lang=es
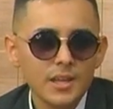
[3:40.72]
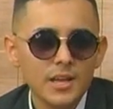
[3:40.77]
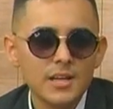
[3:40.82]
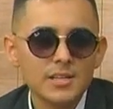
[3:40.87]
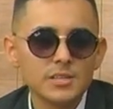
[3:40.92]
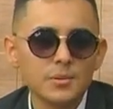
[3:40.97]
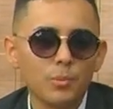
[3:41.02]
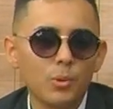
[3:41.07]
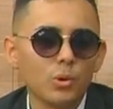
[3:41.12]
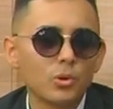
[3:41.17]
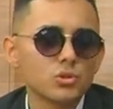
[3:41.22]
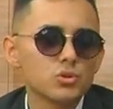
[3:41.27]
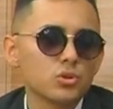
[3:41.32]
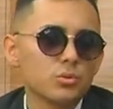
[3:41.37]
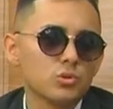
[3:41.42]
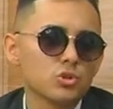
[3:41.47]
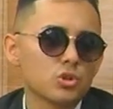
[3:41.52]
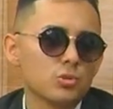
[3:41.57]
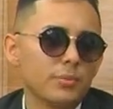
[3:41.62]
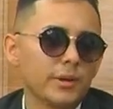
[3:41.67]
Hace poco
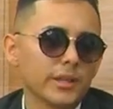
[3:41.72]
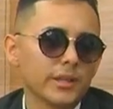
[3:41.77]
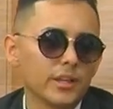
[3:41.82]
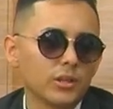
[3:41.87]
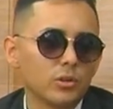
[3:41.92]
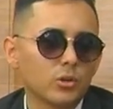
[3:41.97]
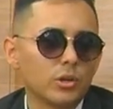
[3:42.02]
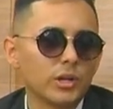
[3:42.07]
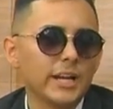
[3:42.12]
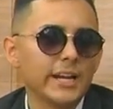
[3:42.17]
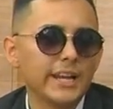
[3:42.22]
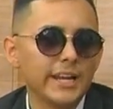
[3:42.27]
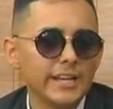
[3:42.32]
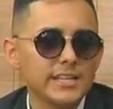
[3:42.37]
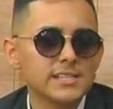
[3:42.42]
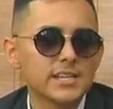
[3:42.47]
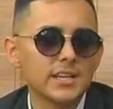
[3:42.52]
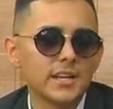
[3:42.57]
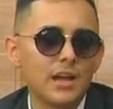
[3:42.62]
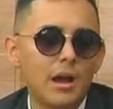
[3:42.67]
estuvimos compartiendo con Areli
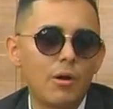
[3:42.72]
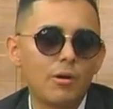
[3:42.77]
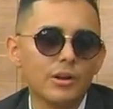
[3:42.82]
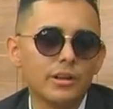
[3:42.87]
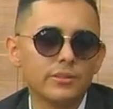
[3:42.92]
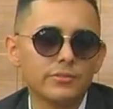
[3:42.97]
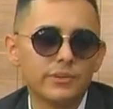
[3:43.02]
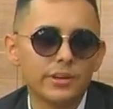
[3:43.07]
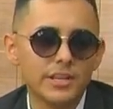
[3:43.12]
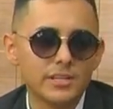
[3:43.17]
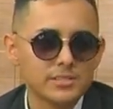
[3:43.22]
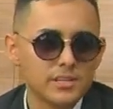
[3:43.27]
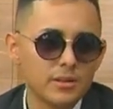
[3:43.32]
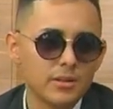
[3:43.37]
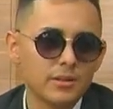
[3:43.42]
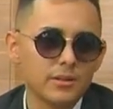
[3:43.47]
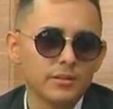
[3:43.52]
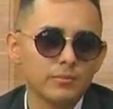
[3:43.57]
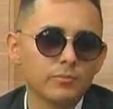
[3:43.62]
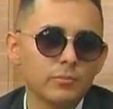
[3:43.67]
Senado en las ferias
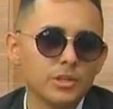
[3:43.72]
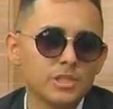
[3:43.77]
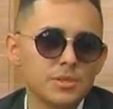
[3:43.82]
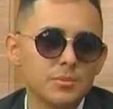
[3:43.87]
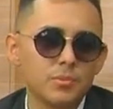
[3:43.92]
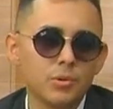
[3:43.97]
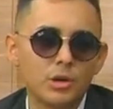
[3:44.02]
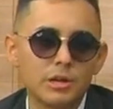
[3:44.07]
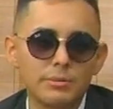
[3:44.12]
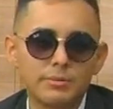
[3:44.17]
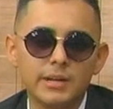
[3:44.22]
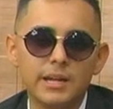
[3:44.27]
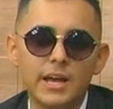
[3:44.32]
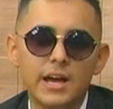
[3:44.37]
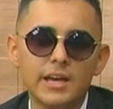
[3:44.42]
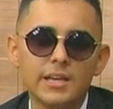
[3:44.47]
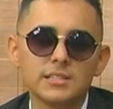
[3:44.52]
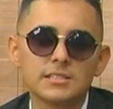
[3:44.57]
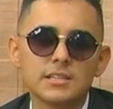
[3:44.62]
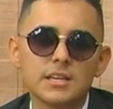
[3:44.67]
del municipio de
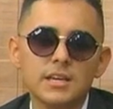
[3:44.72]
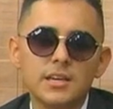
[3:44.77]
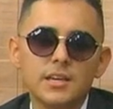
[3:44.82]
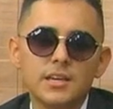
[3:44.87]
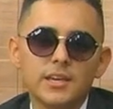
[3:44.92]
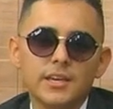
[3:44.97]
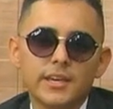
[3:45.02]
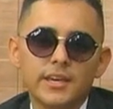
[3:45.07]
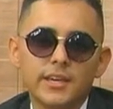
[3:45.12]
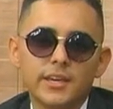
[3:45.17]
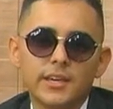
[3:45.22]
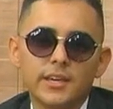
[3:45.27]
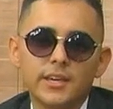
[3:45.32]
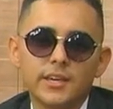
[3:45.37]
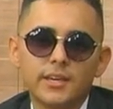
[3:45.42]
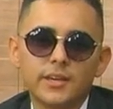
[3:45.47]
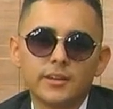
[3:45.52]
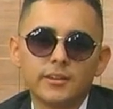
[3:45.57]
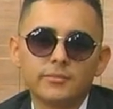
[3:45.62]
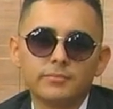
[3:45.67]
Arbeláez,
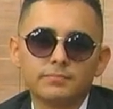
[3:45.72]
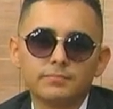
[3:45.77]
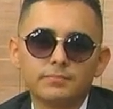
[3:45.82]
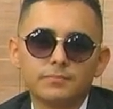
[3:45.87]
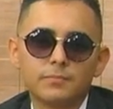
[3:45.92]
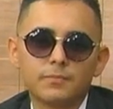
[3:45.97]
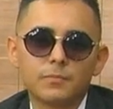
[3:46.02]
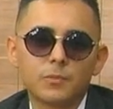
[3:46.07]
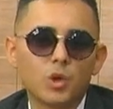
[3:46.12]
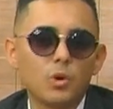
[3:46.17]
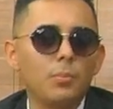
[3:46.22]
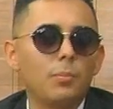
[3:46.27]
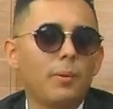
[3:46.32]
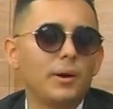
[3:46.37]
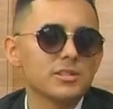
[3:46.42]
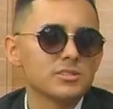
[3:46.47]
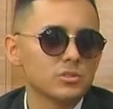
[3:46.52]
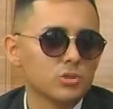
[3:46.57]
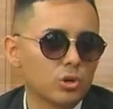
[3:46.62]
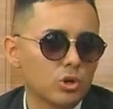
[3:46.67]
eh, con
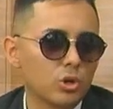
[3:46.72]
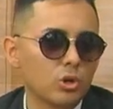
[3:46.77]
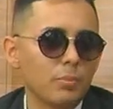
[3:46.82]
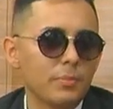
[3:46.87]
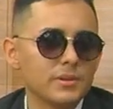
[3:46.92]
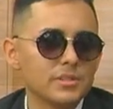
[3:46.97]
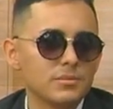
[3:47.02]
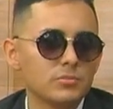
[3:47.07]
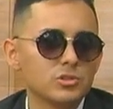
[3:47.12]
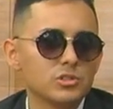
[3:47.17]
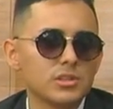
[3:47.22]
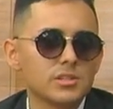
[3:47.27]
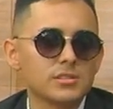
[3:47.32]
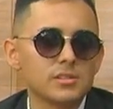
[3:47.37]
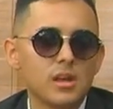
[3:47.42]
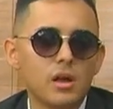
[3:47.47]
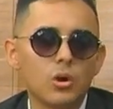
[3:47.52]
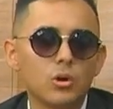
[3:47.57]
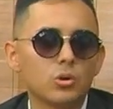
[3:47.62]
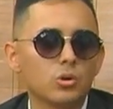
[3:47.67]
Pastor López hemos
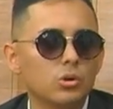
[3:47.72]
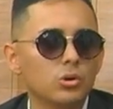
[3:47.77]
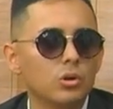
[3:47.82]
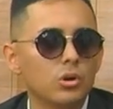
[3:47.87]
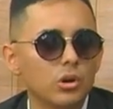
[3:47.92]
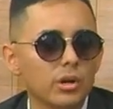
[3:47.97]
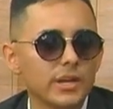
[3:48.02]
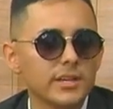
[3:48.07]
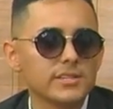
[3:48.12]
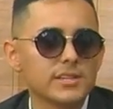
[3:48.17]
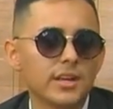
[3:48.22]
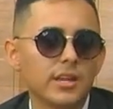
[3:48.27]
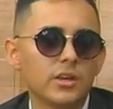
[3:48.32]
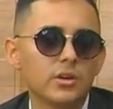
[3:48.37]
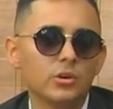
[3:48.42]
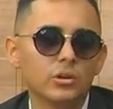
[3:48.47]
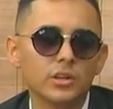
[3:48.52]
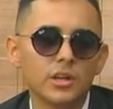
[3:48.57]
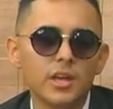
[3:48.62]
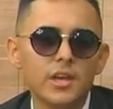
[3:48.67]
estado, con Jorge
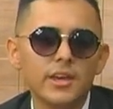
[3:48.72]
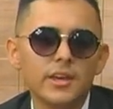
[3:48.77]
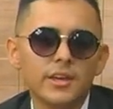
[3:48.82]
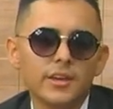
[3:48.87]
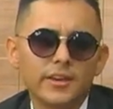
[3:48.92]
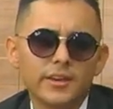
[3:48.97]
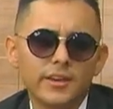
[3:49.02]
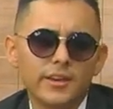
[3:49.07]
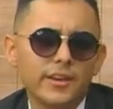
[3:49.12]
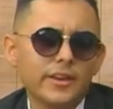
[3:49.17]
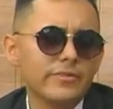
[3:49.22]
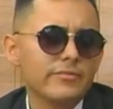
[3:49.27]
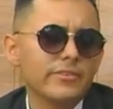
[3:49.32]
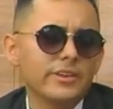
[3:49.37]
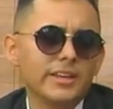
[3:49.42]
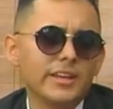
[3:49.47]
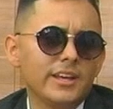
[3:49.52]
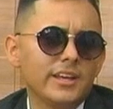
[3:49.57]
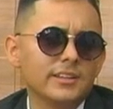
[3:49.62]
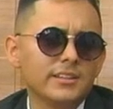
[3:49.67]
Celedón,
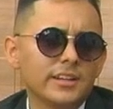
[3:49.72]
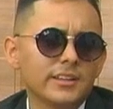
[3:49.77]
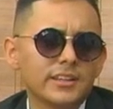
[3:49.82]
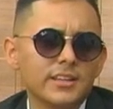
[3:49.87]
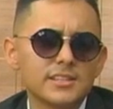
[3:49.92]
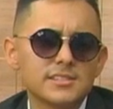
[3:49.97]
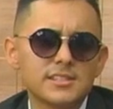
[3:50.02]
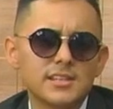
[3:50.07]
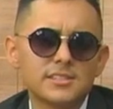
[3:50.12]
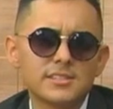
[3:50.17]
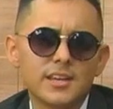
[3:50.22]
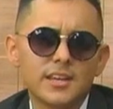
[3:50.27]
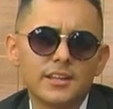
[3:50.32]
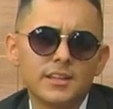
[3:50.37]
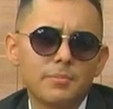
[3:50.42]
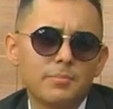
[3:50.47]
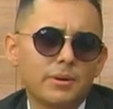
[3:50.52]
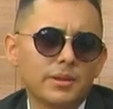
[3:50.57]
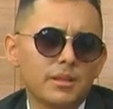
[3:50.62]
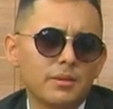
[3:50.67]
infinidad de artistas en
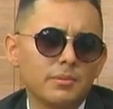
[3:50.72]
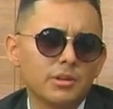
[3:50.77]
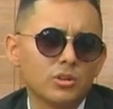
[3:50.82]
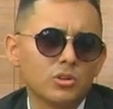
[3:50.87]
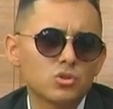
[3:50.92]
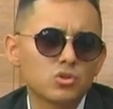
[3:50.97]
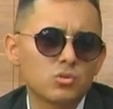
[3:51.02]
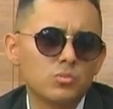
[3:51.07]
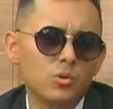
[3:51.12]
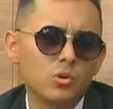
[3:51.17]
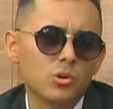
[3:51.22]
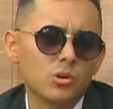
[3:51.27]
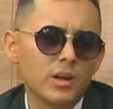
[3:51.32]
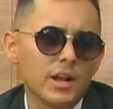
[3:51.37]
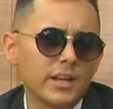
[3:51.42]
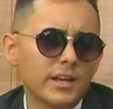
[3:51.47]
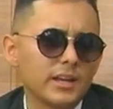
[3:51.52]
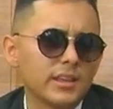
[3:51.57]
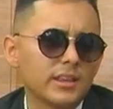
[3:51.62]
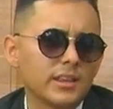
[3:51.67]
departamentos como
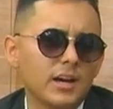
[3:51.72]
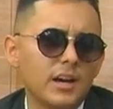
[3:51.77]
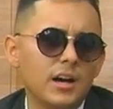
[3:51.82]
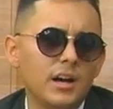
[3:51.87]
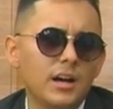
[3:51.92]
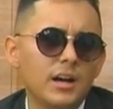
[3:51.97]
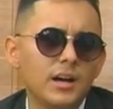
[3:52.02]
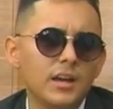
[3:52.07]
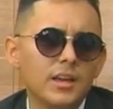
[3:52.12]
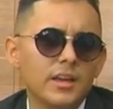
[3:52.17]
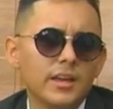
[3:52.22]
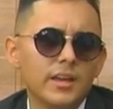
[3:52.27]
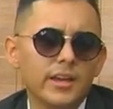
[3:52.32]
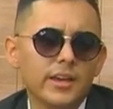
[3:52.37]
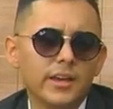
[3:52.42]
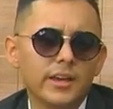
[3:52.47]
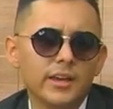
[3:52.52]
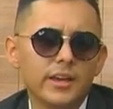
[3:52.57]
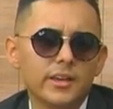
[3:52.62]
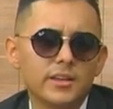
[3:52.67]
Caquetá,
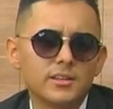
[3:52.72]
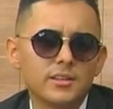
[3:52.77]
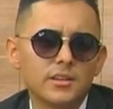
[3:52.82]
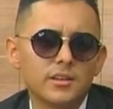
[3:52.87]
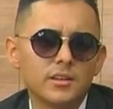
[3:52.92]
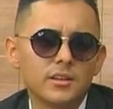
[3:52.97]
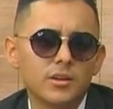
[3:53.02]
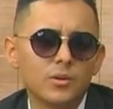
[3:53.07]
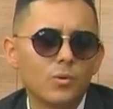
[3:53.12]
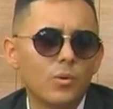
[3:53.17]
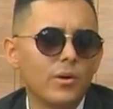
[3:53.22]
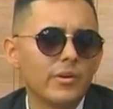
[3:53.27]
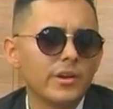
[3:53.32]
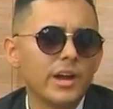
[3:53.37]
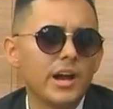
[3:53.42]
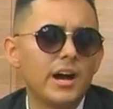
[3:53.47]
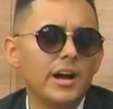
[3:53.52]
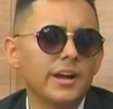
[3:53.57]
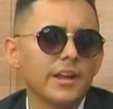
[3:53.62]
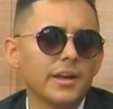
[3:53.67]
eh,
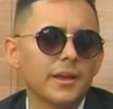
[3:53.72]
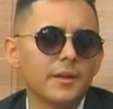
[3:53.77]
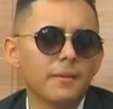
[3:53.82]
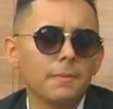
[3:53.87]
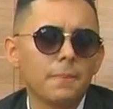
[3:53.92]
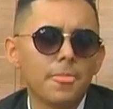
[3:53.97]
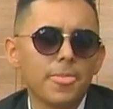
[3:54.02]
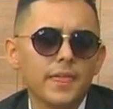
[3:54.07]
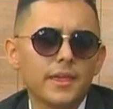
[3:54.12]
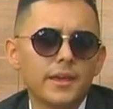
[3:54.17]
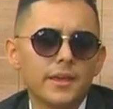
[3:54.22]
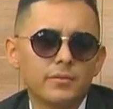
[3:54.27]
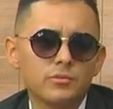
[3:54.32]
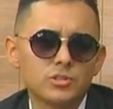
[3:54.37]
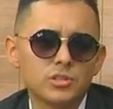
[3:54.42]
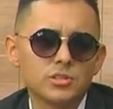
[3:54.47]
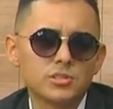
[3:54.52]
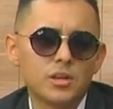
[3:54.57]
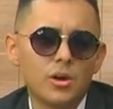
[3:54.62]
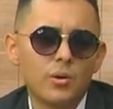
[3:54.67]
Guaviare,
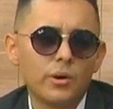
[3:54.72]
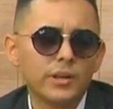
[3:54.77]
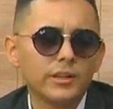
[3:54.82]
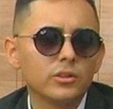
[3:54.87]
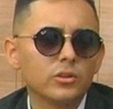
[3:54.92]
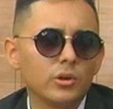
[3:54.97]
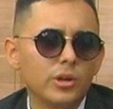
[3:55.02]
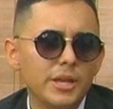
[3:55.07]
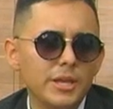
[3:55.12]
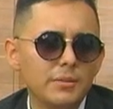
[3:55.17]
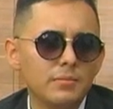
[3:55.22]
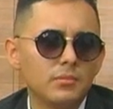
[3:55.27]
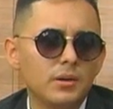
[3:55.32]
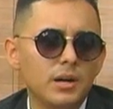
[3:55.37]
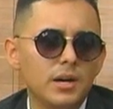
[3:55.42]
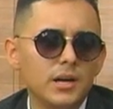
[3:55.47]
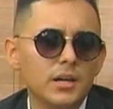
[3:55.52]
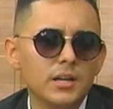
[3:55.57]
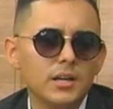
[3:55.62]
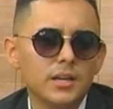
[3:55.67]
hemos estado en
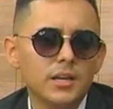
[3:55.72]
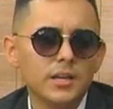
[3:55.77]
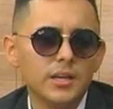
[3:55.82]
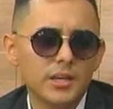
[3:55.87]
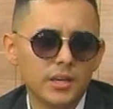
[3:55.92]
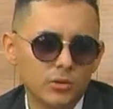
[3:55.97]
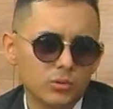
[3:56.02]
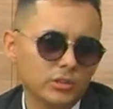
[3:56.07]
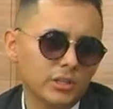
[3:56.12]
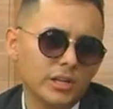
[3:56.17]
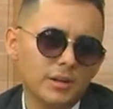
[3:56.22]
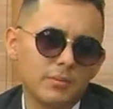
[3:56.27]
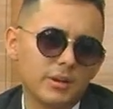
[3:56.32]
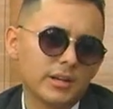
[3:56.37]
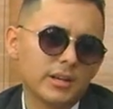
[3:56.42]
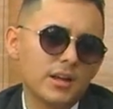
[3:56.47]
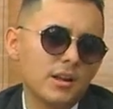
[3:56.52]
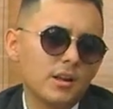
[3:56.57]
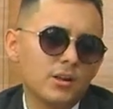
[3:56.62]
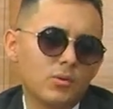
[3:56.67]
Tolima y en
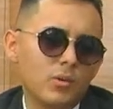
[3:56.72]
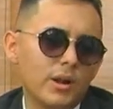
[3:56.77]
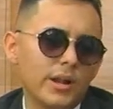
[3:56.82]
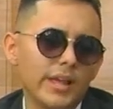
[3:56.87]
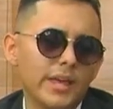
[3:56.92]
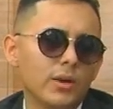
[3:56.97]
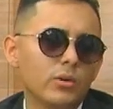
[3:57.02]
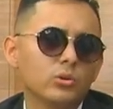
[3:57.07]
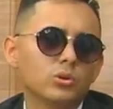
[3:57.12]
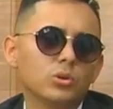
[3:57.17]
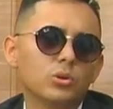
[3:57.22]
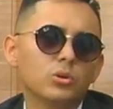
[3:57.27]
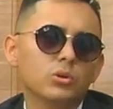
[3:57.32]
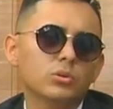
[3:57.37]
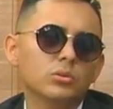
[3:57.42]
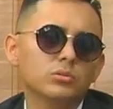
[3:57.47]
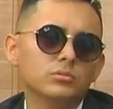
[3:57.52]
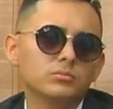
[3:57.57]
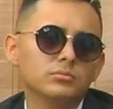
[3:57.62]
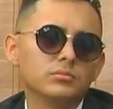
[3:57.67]
Cundinamarca, del cual todo.
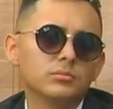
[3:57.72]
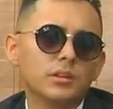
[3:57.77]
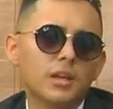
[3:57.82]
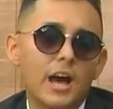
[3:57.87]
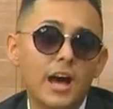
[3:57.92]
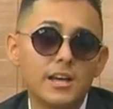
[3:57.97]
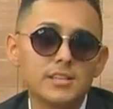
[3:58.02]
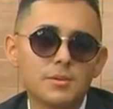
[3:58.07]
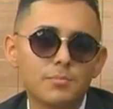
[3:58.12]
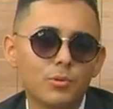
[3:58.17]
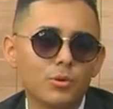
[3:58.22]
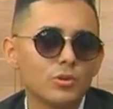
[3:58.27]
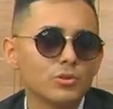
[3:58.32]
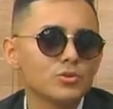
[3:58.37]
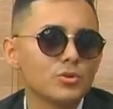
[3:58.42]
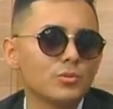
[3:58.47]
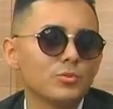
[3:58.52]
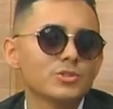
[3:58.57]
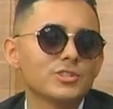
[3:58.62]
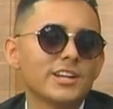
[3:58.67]
Hace poco
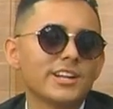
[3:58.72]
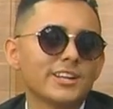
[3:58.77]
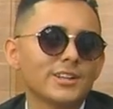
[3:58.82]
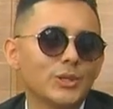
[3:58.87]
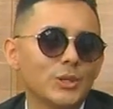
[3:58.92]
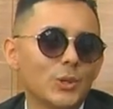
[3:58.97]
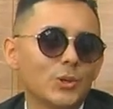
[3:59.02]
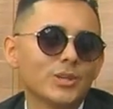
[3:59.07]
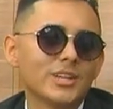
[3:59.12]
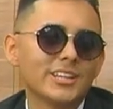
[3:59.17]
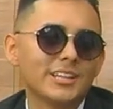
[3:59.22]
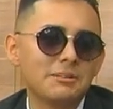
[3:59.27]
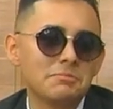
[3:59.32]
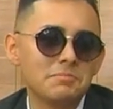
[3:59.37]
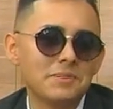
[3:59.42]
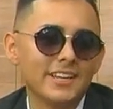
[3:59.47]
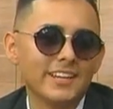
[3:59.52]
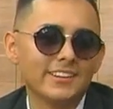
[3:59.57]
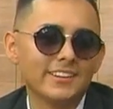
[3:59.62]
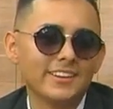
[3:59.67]
estuvimos en Antioquia
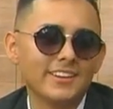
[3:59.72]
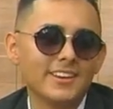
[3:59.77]
también